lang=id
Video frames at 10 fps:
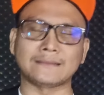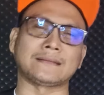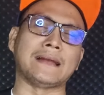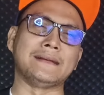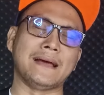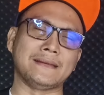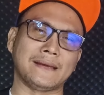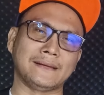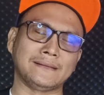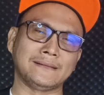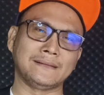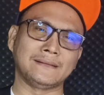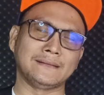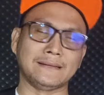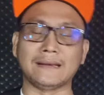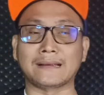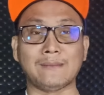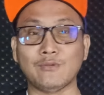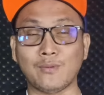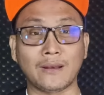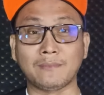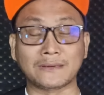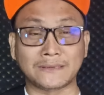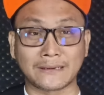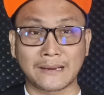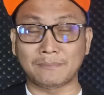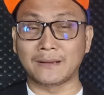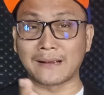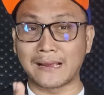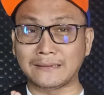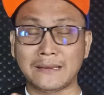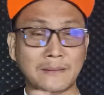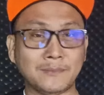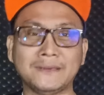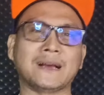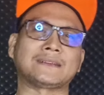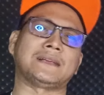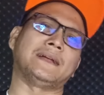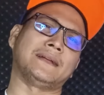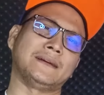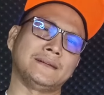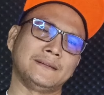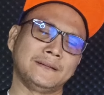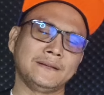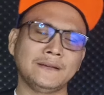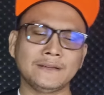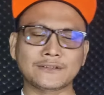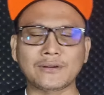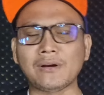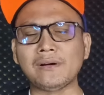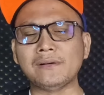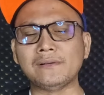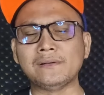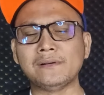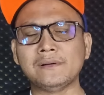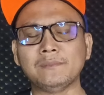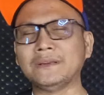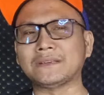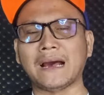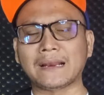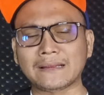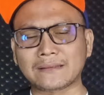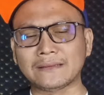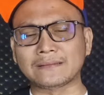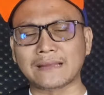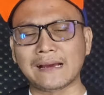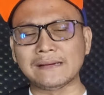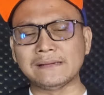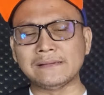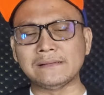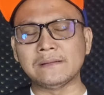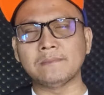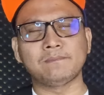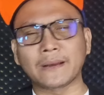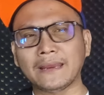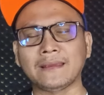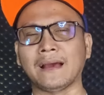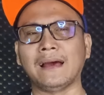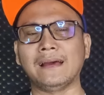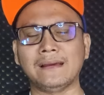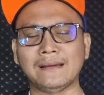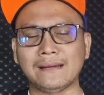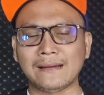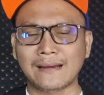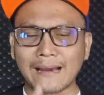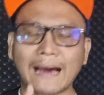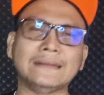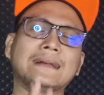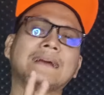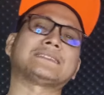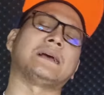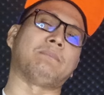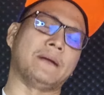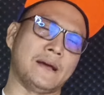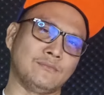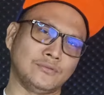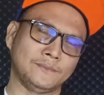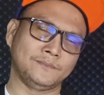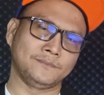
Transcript: tandanya dan kamu boleh bersikap dengan bijaksana. So, bicara tentang pria ada rasa padamu.